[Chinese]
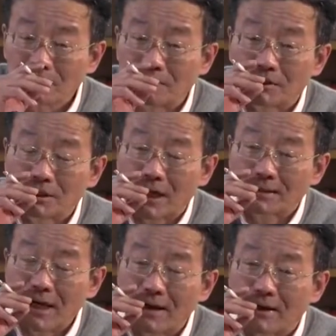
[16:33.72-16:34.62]
古希腊
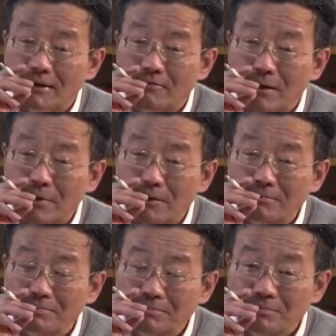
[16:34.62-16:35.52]
灿烂的文明，
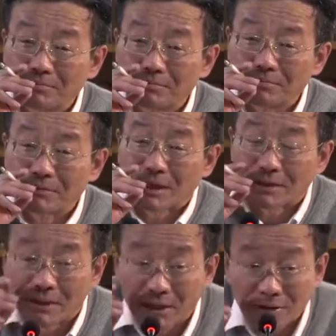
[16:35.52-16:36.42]
它
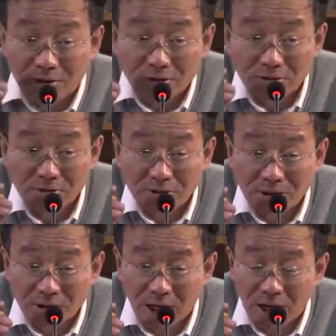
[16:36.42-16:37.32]
的前提就是
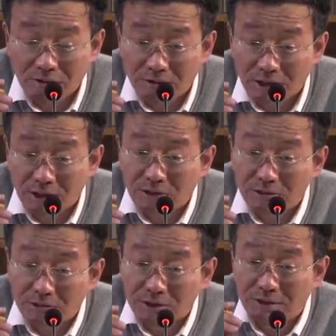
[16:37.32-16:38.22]
希腊古希腊的
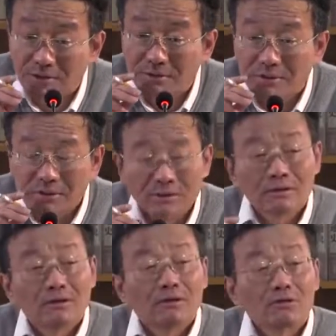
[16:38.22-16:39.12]
奴隶制，
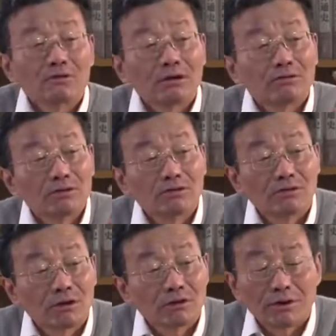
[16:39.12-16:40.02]
所以在奴隶
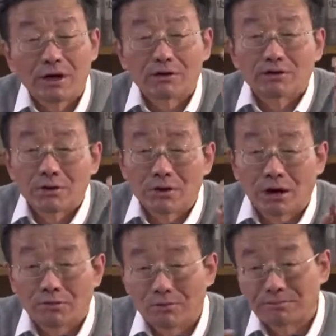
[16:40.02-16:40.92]
制阶段也有剩余
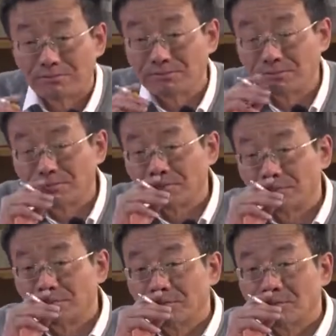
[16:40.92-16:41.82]
劳动，
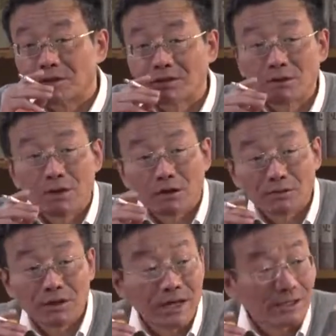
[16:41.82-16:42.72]
但剩余劳
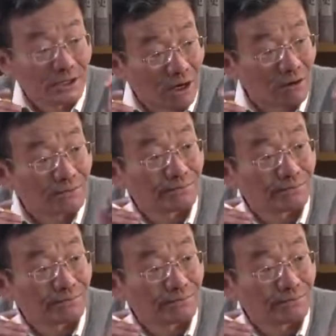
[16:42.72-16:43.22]
动的量小。